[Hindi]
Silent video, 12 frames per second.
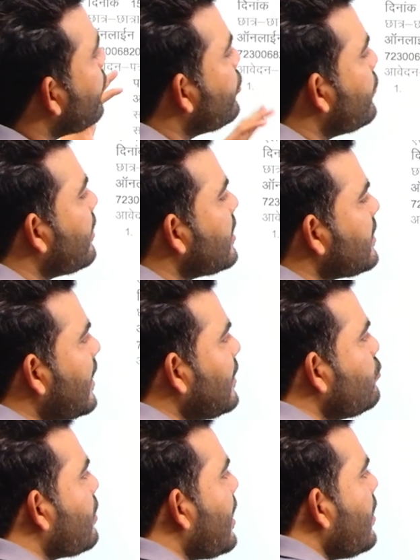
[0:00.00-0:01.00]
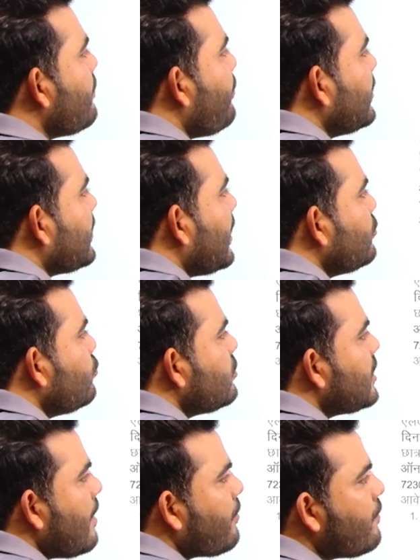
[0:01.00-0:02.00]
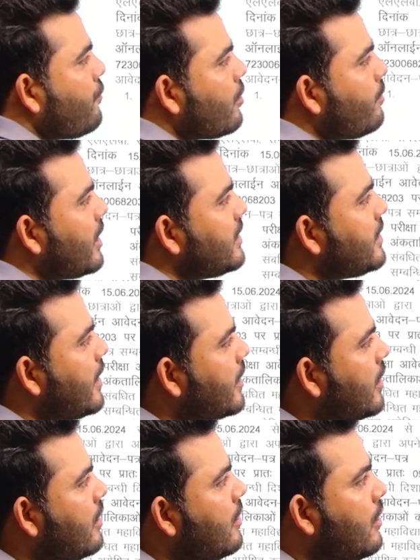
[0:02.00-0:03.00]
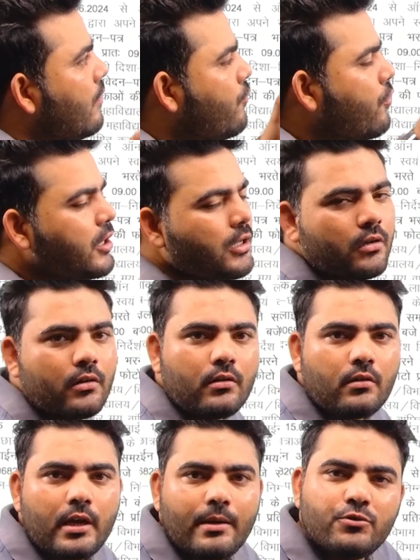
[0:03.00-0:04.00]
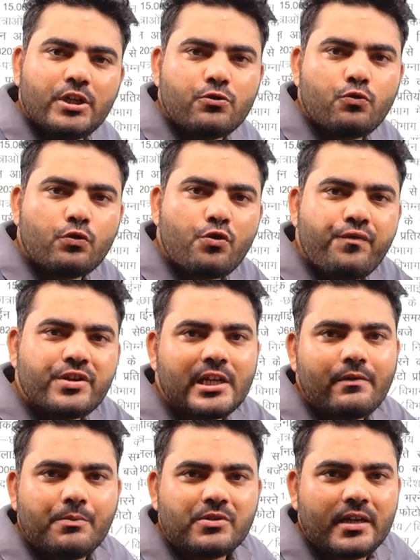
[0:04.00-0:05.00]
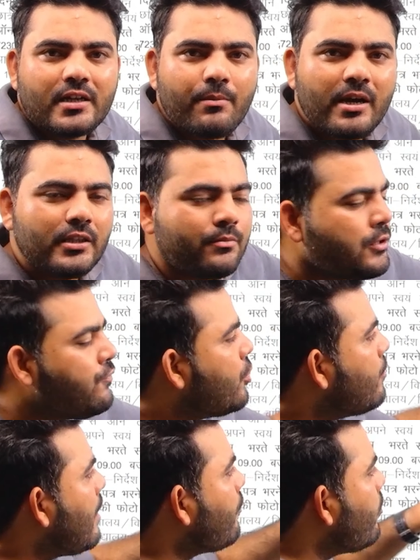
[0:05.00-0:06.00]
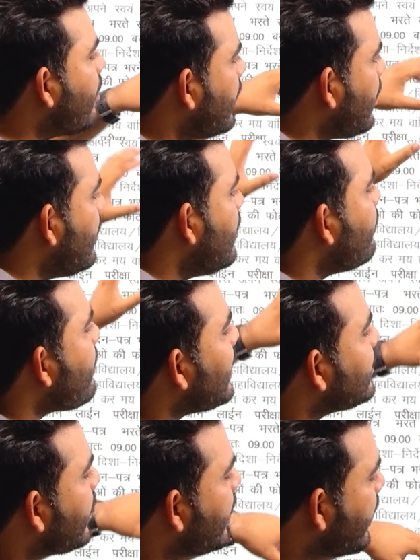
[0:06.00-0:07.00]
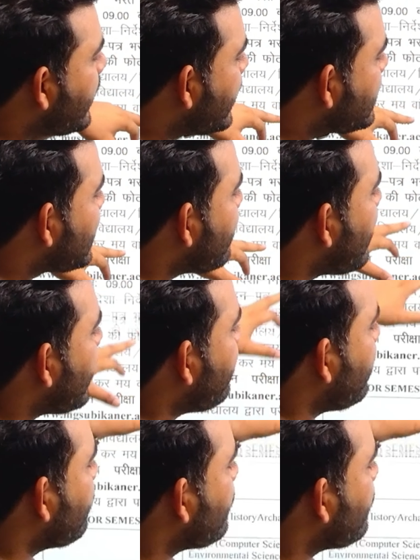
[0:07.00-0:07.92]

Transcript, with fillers: नोटिफिकेशन आ चुका है पंद्रह जून से आपके फोरम भरे जाएंगे वो ही एमजीएसयू की ऑफिशियल वेबसाइट के माध्यम से फोरम आपको भरना है बात करेंगे डेट्स के बारे में